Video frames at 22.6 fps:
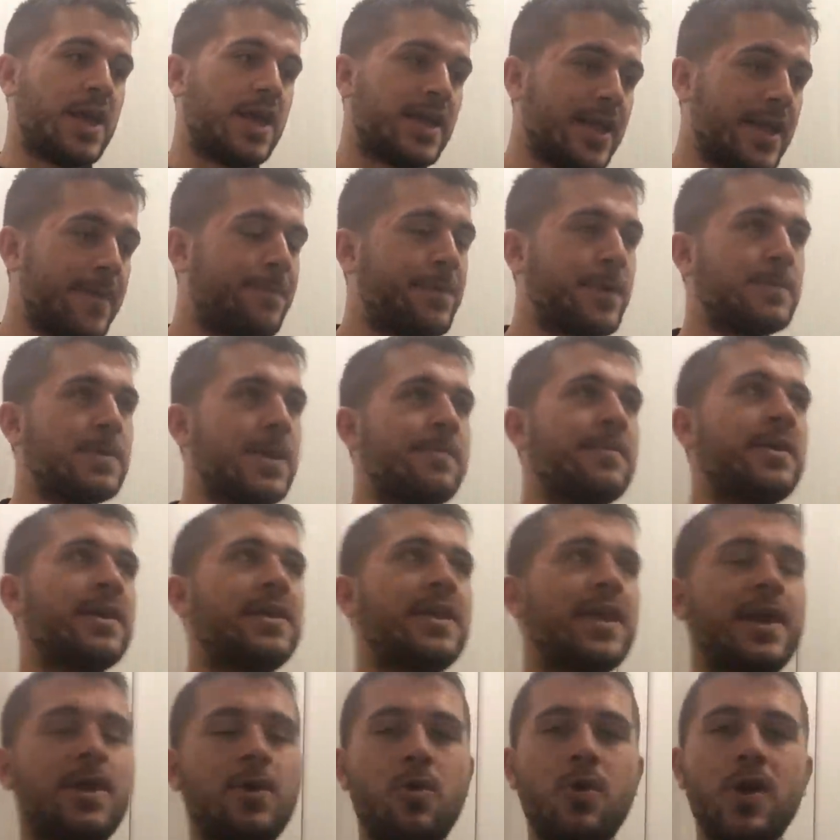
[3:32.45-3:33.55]
Il problema è
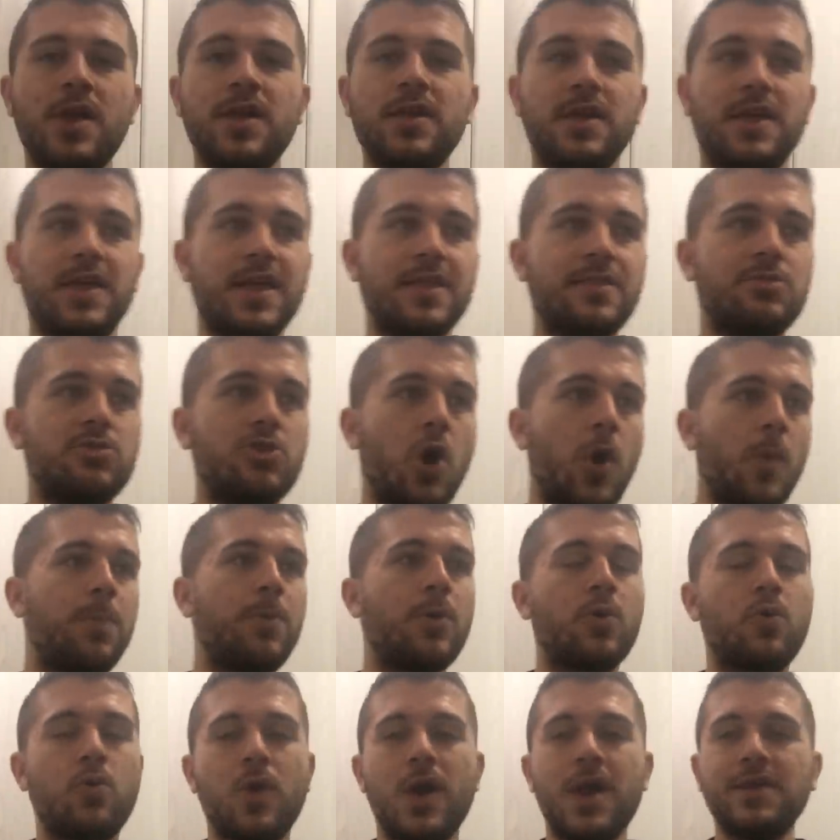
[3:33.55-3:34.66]
che, que che
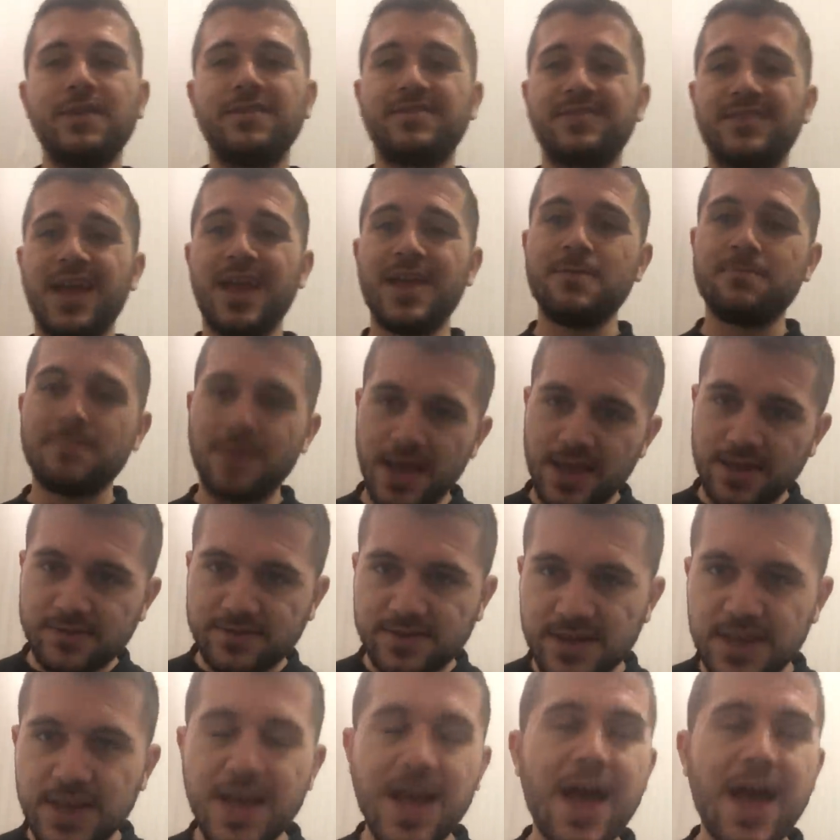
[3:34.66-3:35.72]
dopo quei sei mesi